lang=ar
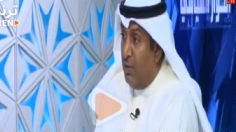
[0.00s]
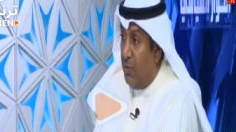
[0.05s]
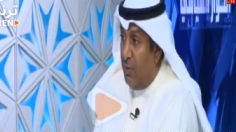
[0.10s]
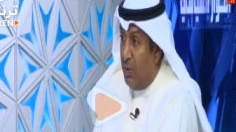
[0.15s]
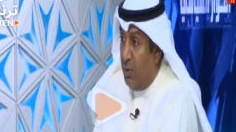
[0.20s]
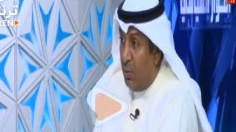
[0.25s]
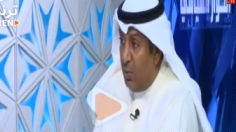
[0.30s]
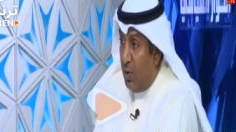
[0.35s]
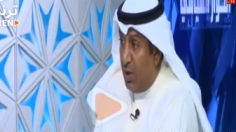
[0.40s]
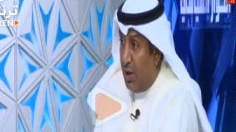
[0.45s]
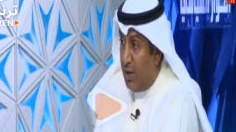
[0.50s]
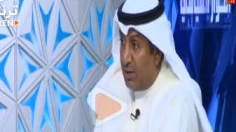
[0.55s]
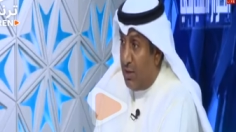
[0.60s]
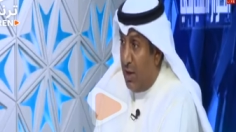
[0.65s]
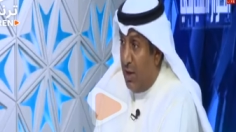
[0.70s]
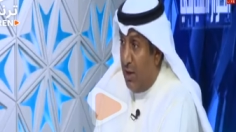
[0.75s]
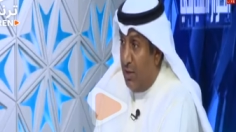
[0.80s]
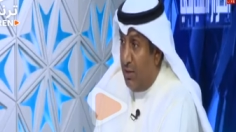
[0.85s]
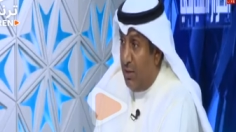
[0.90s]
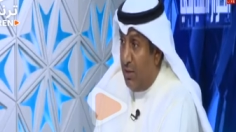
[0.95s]
في
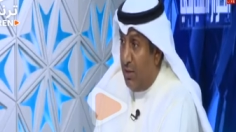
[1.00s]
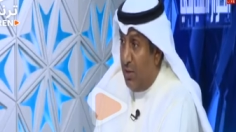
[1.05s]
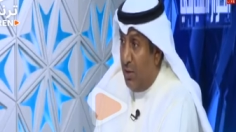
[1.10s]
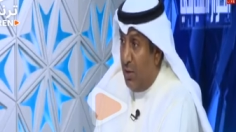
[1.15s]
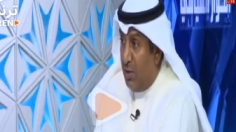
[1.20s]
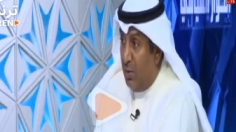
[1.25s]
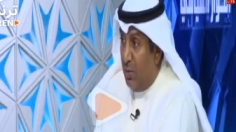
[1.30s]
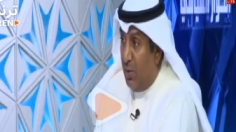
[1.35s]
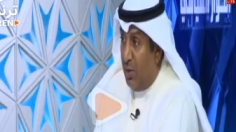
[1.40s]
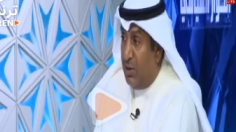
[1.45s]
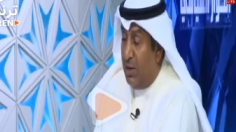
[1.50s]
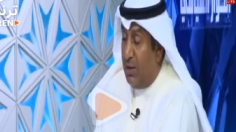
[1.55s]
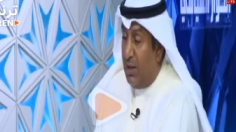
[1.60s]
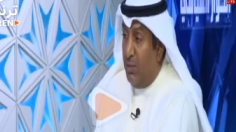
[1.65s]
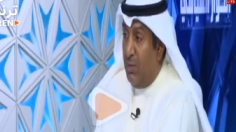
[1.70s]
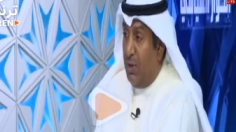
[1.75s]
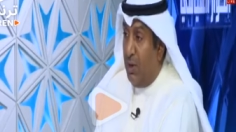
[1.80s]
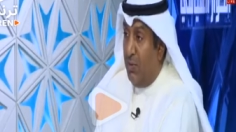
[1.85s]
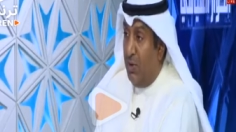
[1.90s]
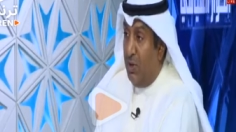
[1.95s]
مناقصات وأنت
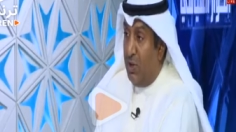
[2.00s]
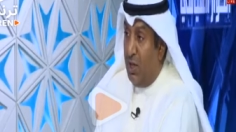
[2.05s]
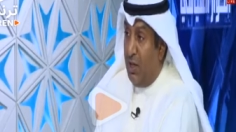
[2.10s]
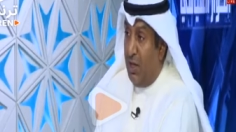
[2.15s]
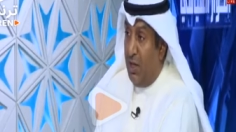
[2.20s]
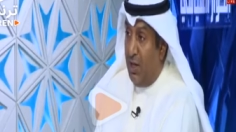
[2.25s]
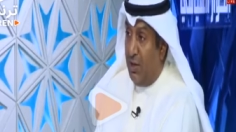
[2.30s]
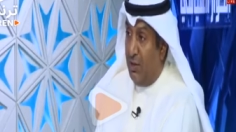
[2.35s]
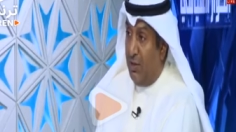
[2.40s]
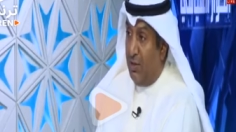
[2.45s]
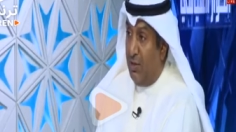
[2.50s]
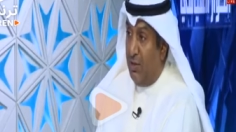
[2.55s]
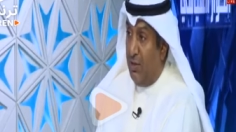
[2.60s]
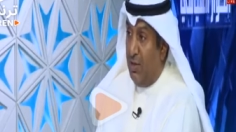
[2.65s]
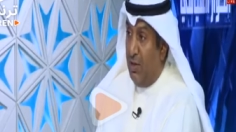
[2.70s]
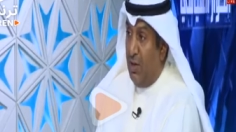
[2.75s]
تملك في شركات